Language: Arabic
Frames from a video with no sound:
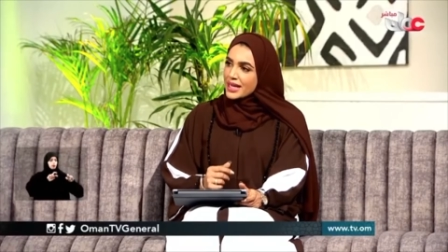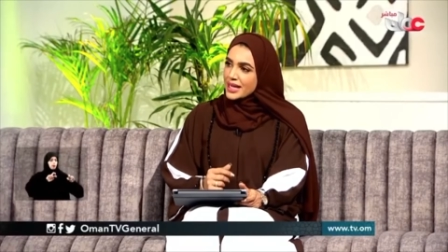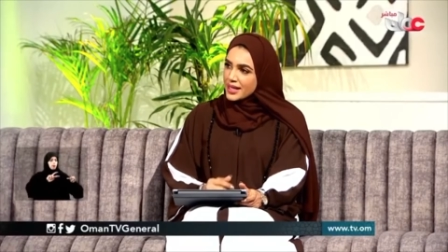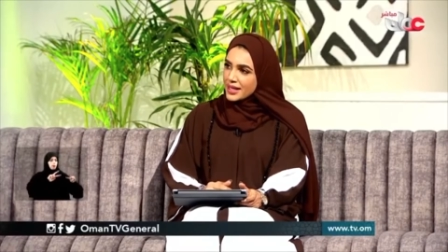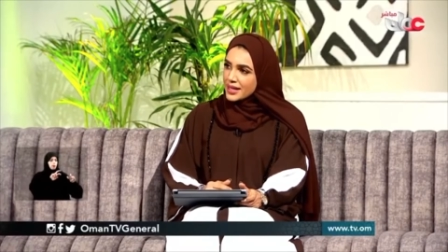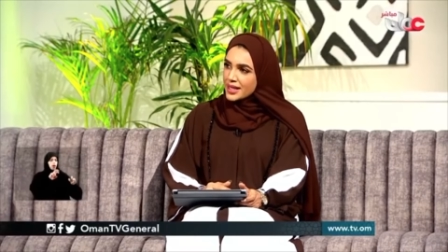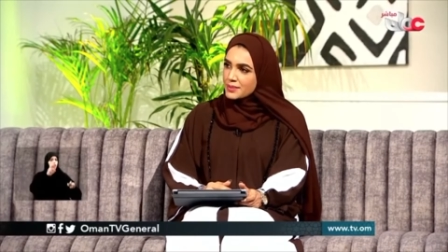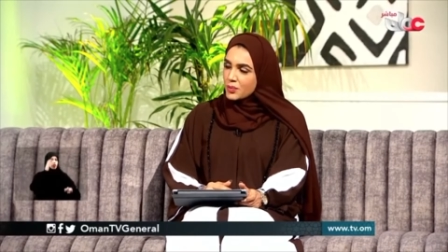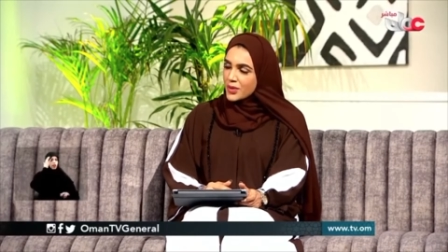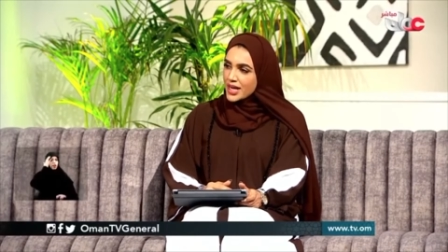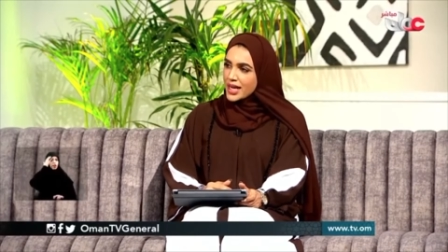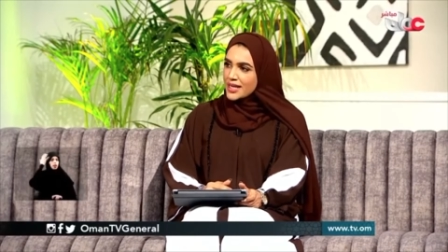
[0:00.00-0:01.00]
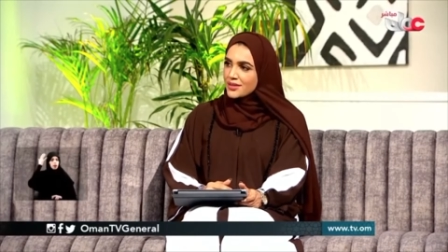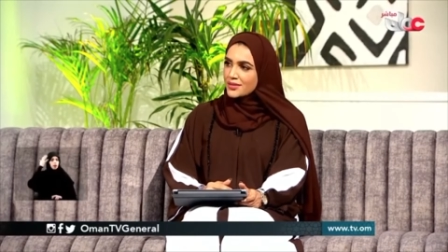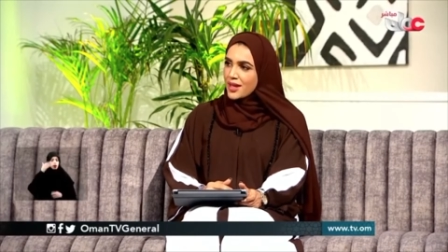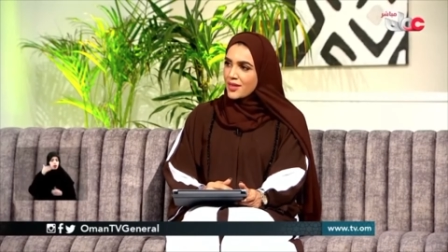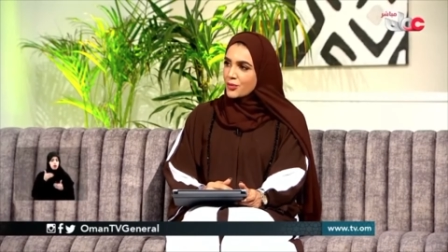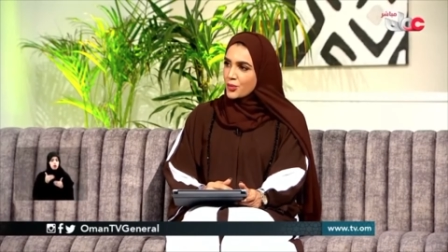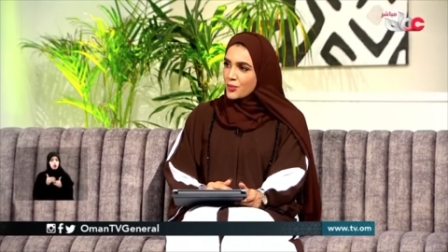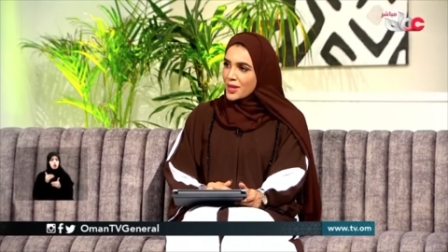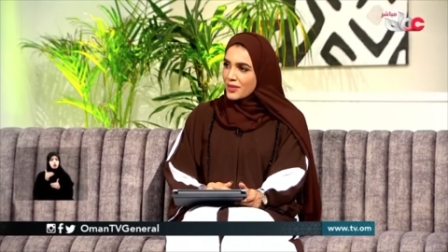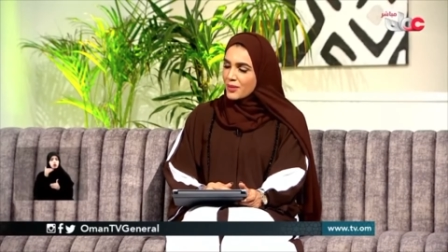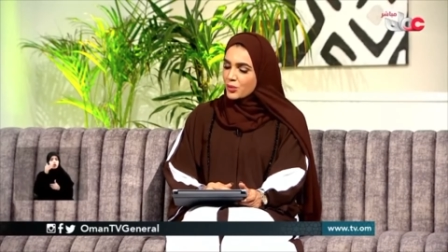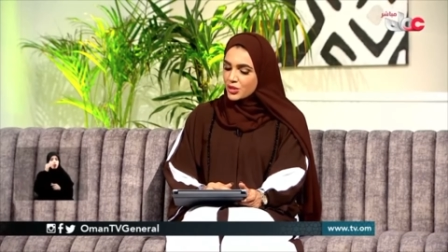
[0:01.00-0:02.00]
القادمة مرحلة نهضة
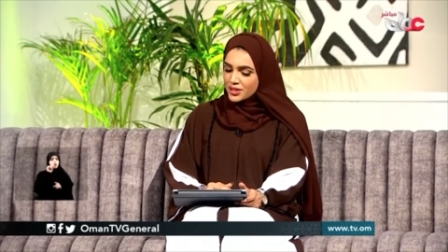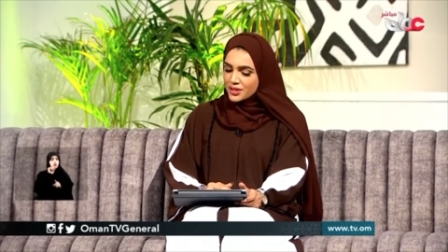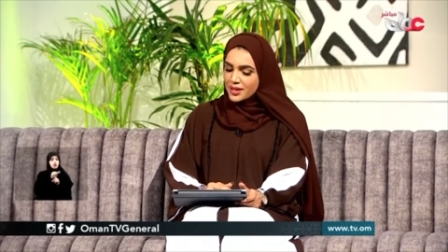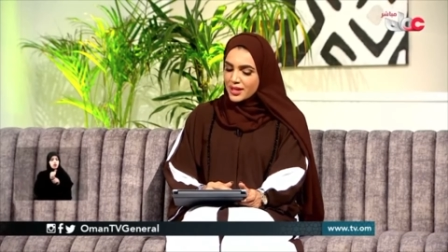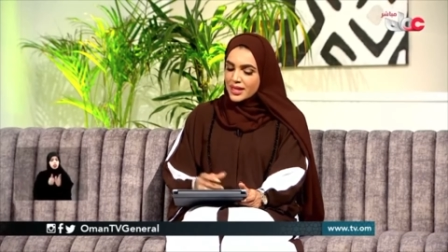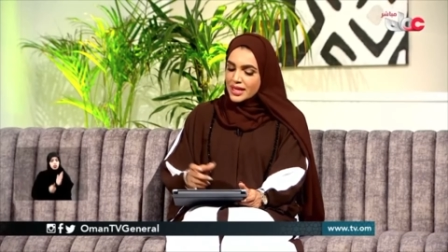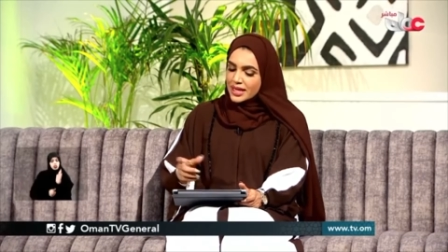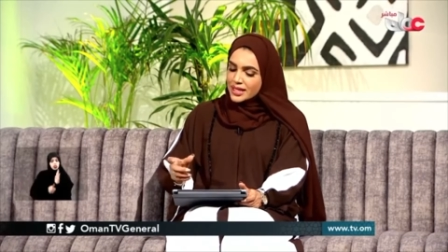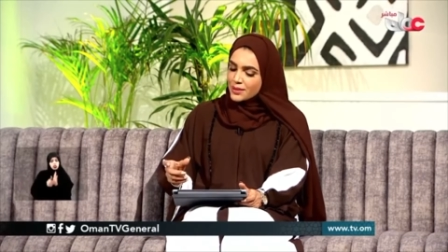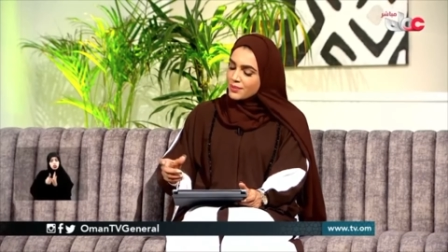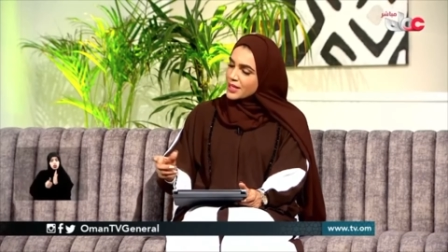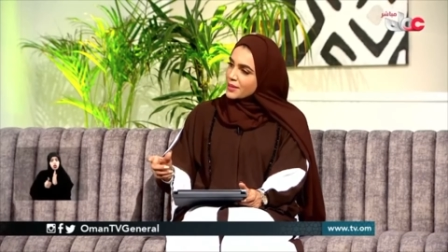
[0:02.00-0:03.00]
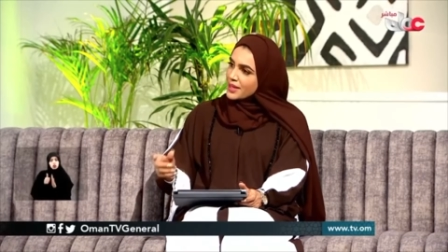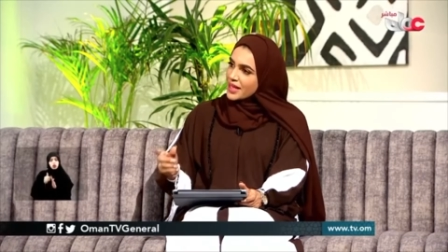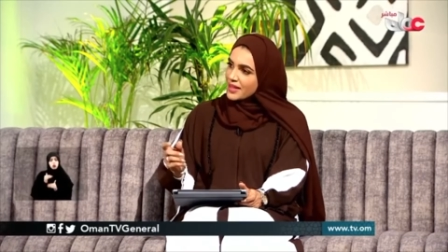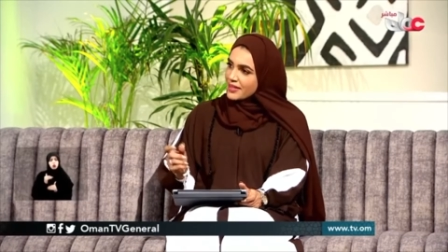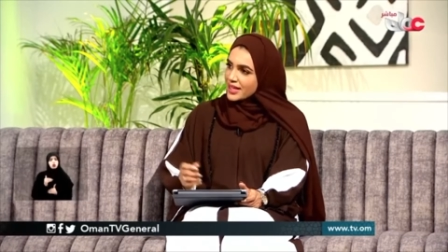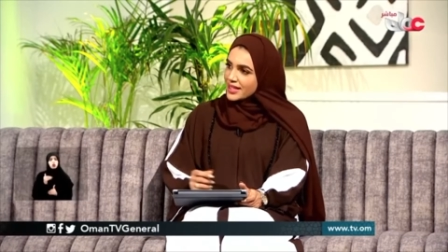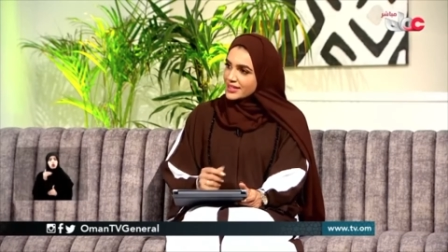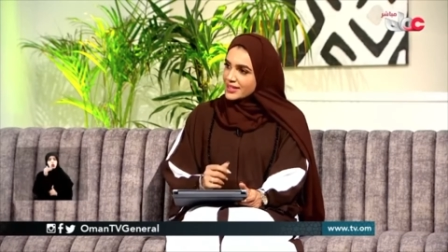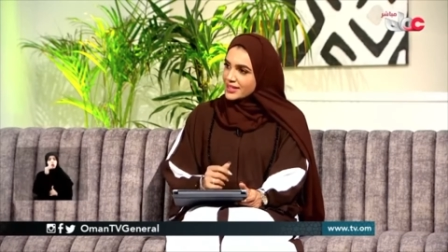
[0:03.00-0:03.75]
عمان المتجددة نبدأ بهذا الحديث